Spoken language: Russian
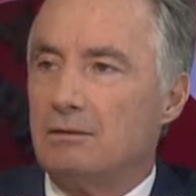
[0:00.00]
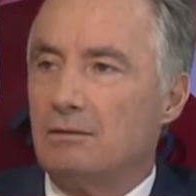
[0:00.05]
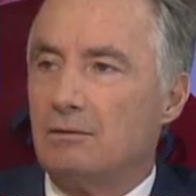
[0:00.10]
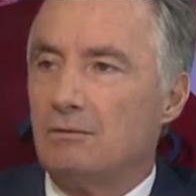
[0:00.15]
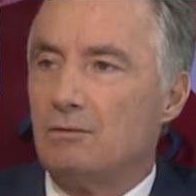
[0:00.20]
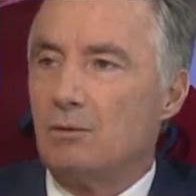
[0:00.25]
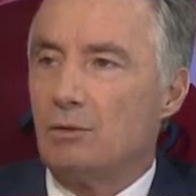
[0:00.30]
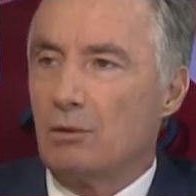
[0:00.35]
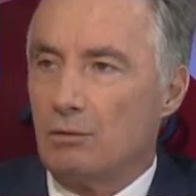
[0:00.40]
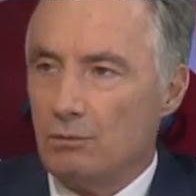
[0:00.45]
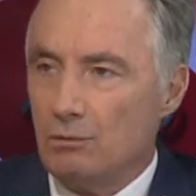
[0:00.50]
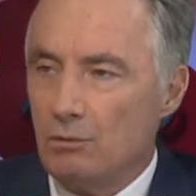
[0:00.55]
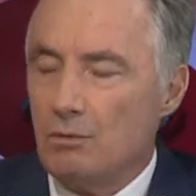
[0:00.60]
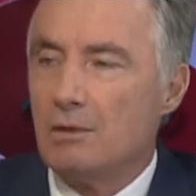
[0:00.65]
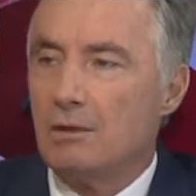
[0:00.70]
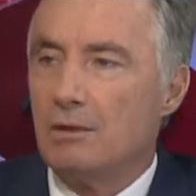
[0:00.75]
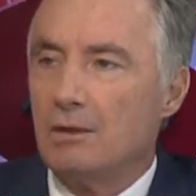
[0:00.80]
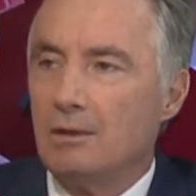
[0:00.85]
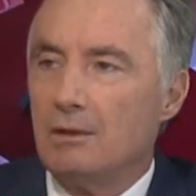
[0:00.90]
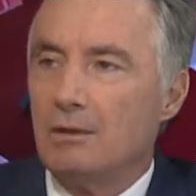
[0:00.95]
Все
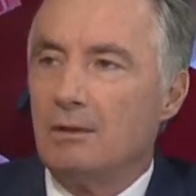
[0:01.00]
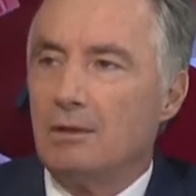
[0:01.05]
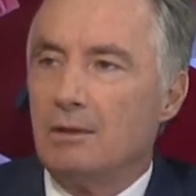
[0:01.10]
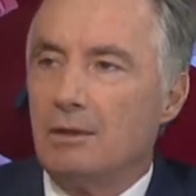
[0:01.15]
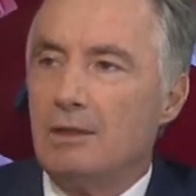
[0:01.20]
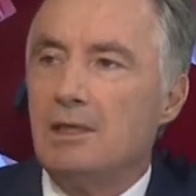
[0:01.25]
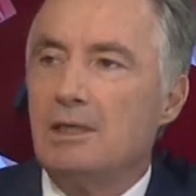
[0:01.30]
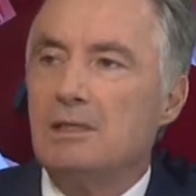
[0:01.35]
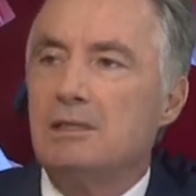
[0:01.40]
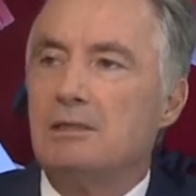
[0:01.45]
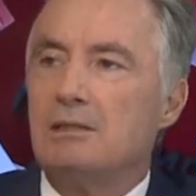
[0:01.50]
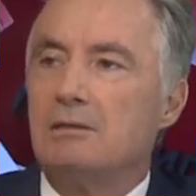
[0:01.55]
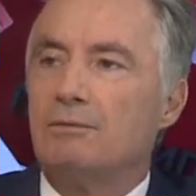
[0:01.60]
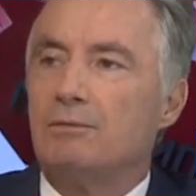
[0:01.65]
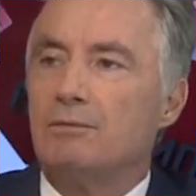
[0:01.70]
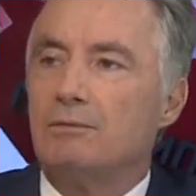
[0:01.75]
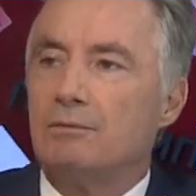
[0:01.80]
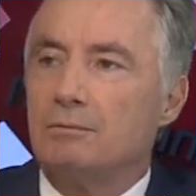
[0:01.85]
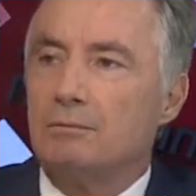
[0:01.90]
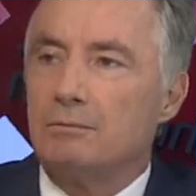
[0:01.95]
равно есть
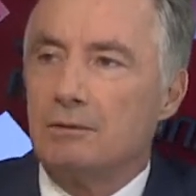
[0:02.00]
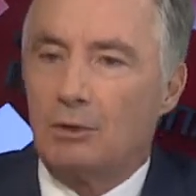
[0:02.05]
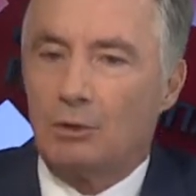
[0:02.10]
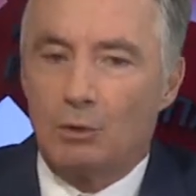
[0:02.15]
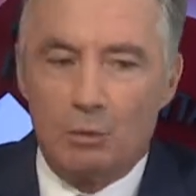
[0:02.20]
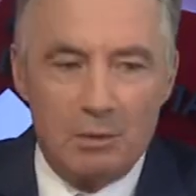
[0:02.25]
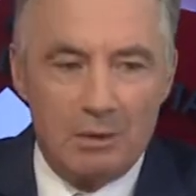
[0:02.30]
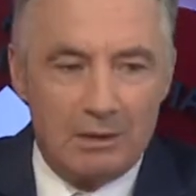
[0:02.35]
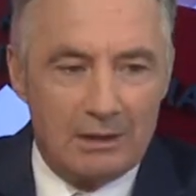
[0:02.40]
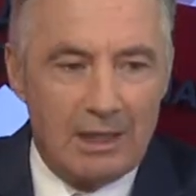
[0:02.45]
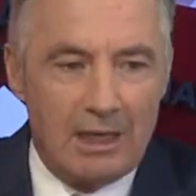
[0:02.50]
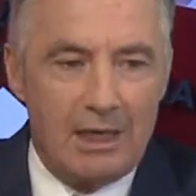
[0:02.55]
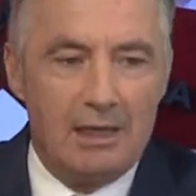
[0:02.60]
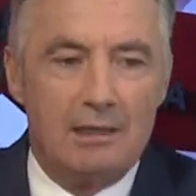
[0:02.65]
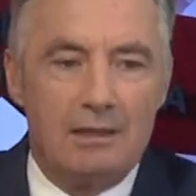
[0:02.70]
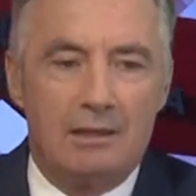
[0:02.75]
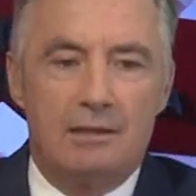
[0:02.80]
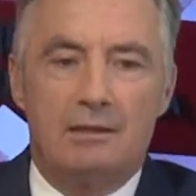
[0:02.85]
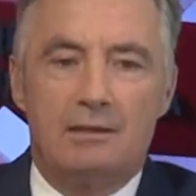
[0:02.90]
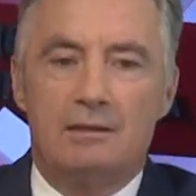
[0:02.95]

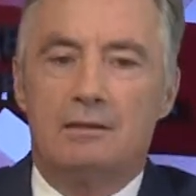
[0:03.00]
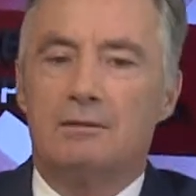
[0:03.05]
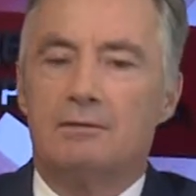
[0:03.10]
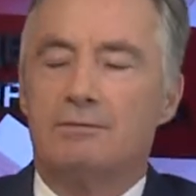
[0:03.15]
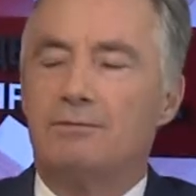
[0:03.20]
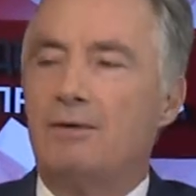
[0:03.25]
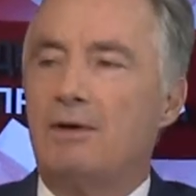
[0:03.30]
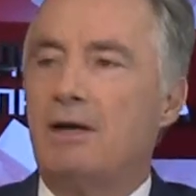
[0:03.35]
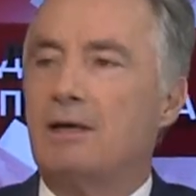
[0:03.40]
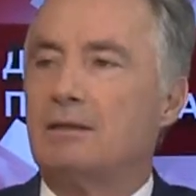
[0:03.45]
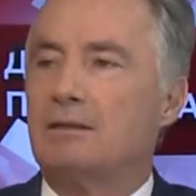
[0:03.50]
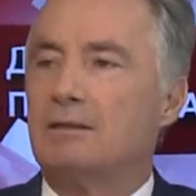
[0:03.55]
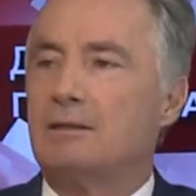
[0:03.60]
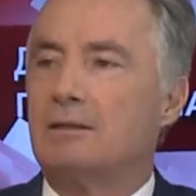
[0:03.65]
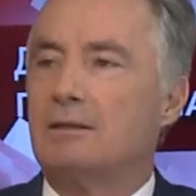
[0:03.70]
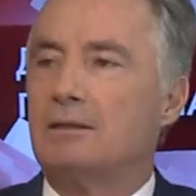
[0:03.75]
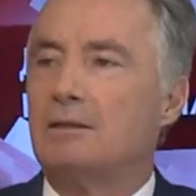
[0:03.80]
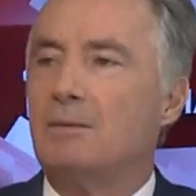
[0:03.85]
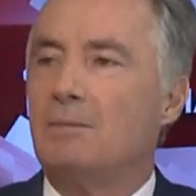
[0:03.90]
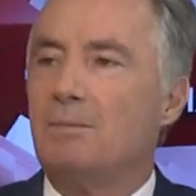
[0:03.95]
документальные
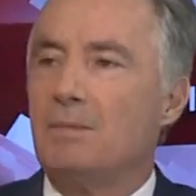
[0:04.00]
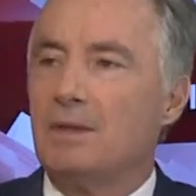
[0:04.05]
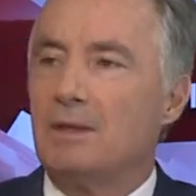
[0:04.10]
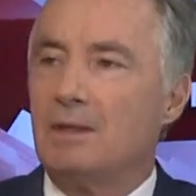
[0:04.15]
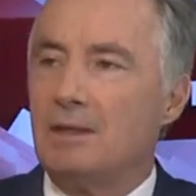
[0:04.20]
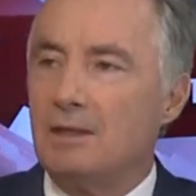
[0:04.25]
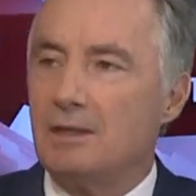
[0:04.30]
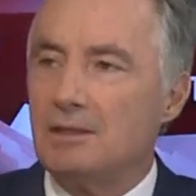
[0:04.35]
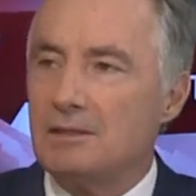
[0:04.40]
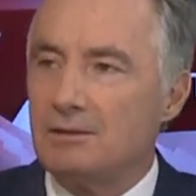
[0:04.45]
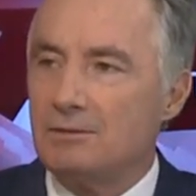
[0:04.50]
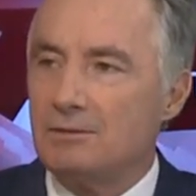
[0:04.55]
факты, есть